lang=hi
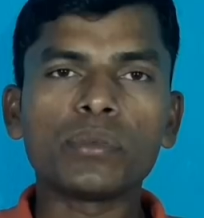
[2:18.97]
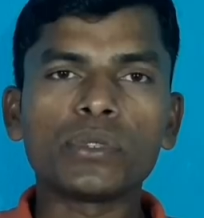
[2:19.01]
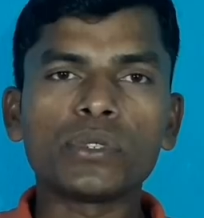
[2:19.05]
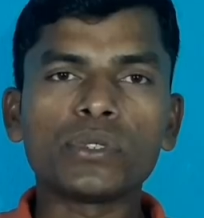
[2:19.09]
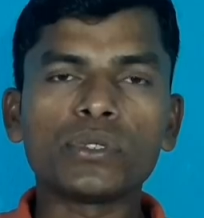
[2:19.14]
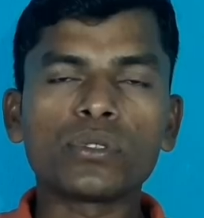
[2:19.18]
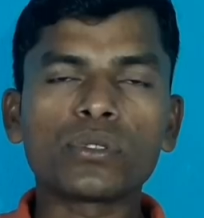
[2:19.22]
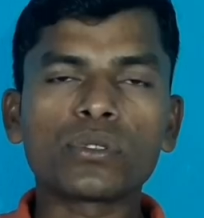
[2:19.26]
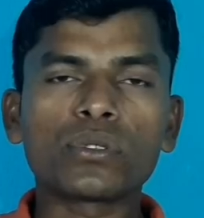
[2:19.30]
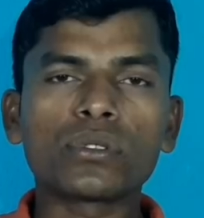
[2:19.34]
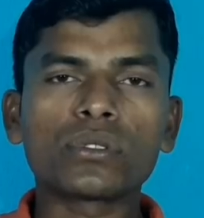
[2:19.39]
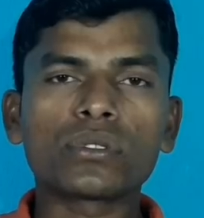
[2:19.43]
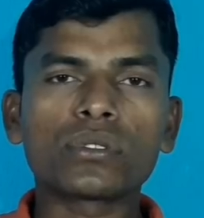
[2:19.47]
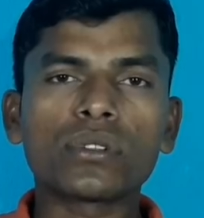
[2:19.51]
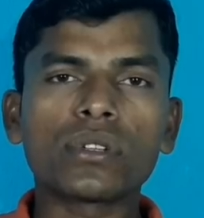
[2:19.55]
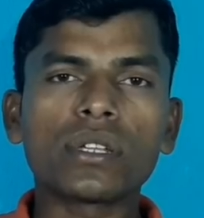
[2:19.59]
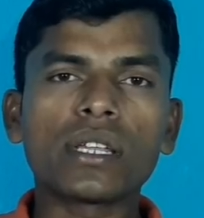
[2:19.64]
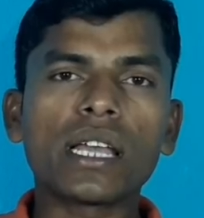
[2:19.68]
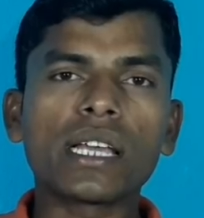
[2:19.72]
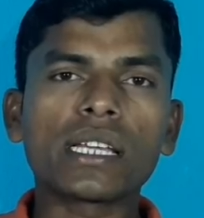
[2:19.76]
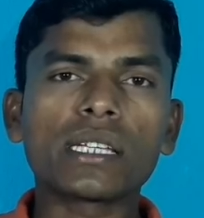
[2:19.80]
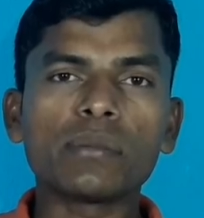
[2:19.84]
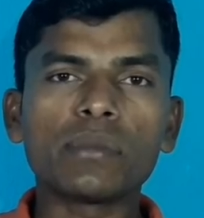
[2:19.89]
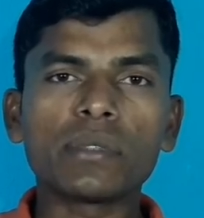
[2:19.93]
वीडियो को दोस्तों
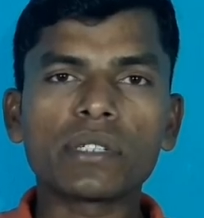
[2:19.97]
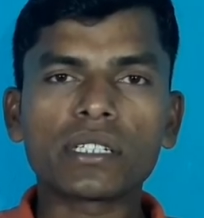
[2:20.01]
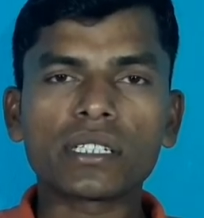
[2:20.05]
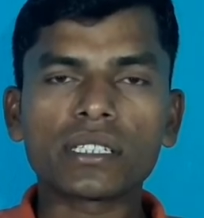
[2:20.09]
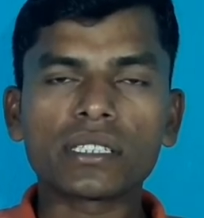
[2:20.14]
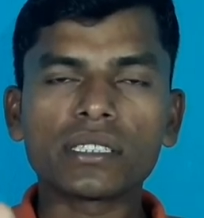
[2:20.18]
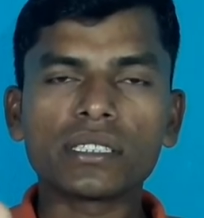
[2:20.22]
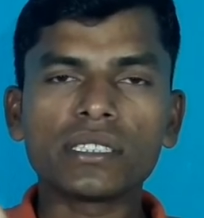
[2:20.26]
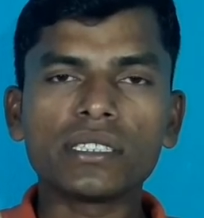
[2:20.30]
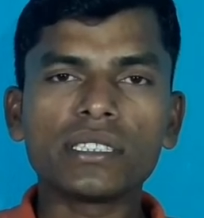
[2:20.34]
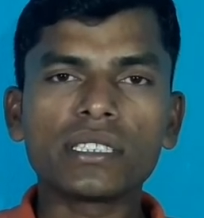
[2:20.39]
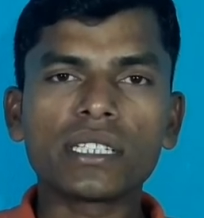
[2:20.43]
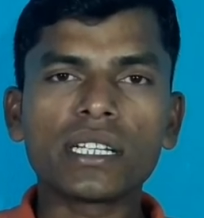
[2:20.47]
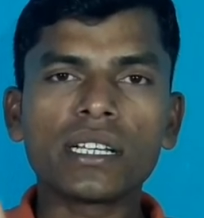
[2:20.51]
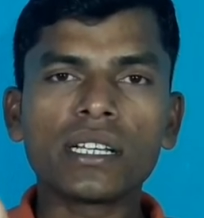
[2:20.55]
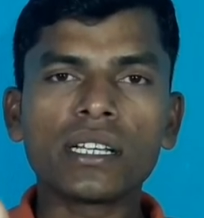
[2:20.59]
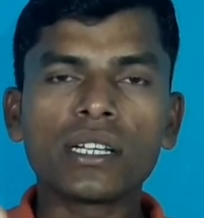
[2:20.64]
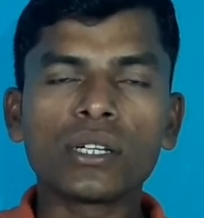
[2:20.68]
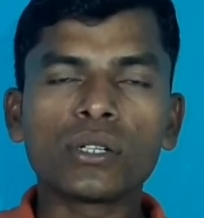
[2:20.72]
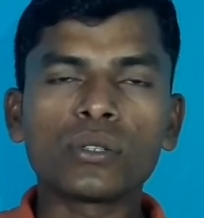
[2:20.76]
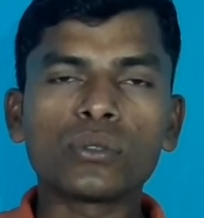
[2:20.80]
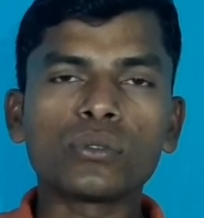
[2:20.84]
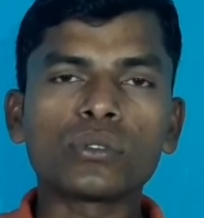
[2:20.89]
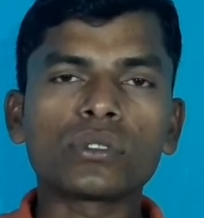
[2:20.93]
लाइक भी कर दीजिएगा
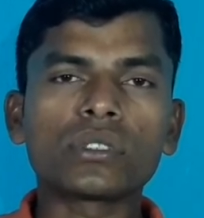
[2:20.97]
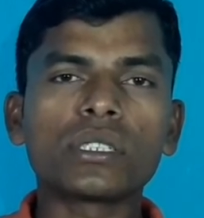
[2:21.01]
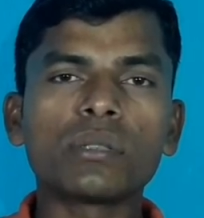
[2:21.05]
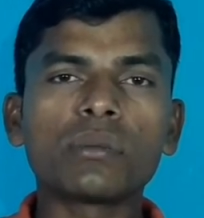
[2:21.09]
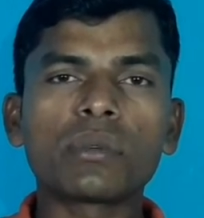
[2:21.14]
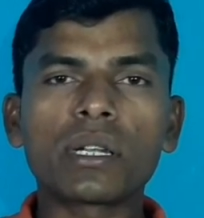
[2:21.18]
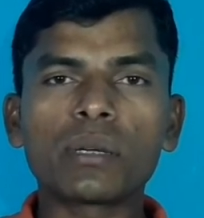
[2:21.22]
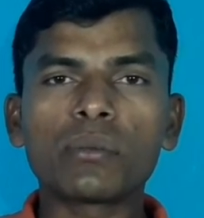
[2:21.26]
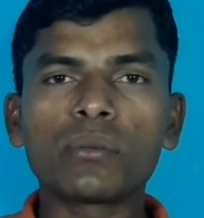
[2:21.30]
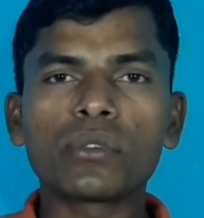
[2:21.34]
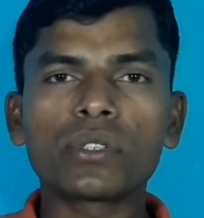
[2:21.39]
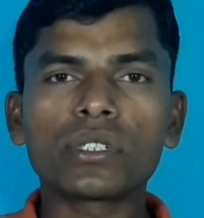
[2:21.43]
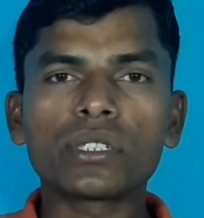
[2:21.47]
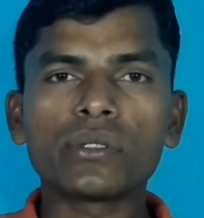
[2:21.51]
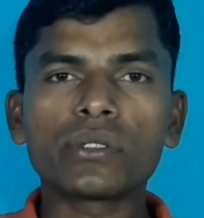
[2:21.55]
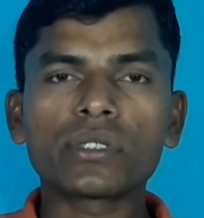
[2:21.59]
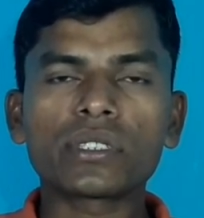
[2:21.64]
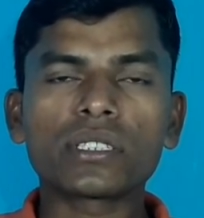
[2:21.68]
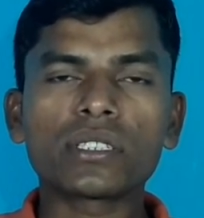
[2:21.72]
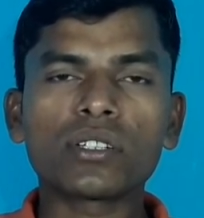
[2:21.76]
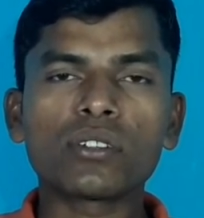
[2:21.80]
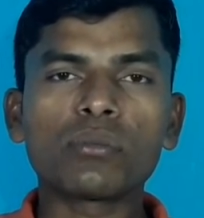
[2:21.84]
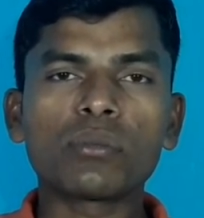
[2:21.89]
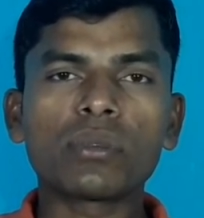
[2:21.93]
उससे मेरा
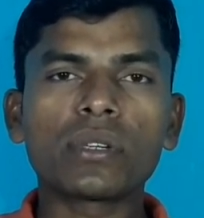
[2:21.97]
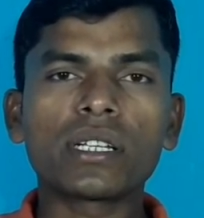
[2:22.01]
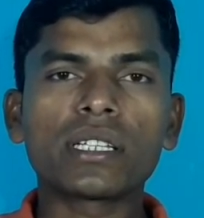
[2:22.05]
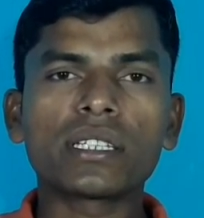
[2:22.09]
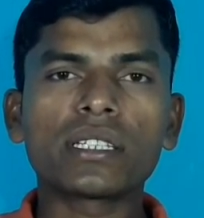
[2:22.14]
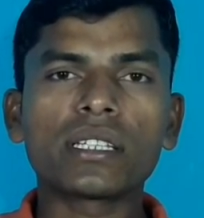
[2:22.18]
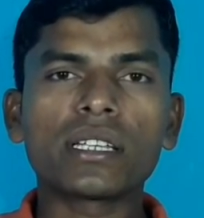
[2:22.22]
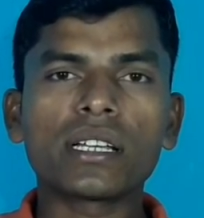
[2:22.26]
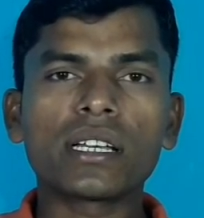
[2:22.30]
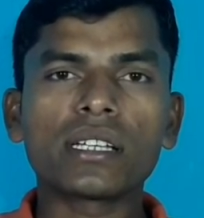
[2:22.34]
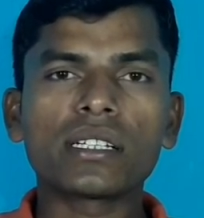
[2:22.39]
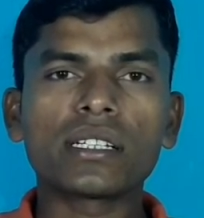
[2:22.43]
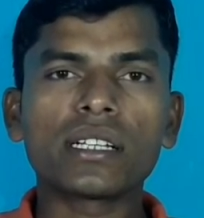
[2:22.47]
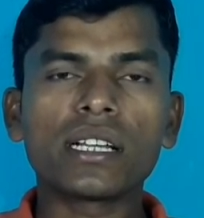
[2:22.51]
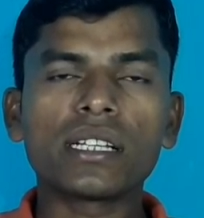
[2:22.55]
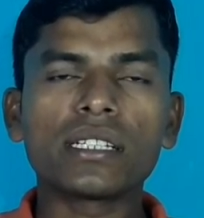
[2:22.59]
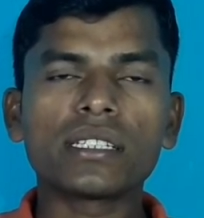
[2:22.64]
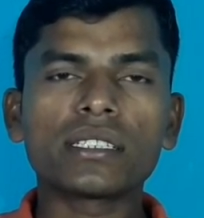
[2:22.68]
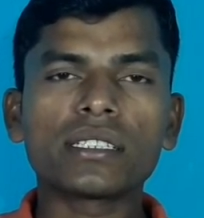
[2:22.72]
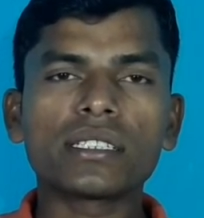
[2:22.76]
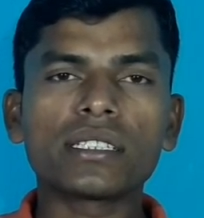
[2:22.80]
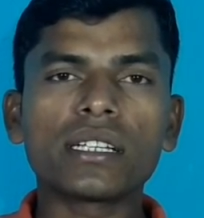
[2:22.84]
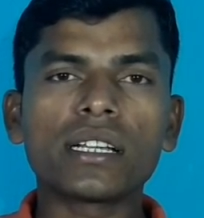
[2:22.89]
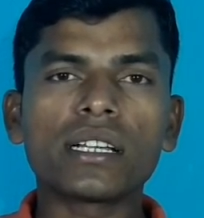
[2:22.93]
मोटिवेशन अब बनता है
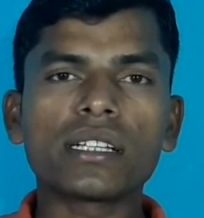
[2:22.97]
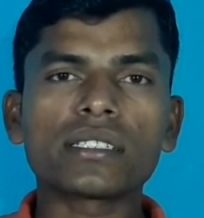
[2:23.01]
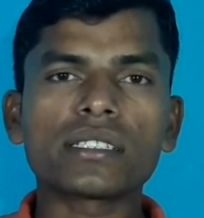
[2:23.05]
गाइज कि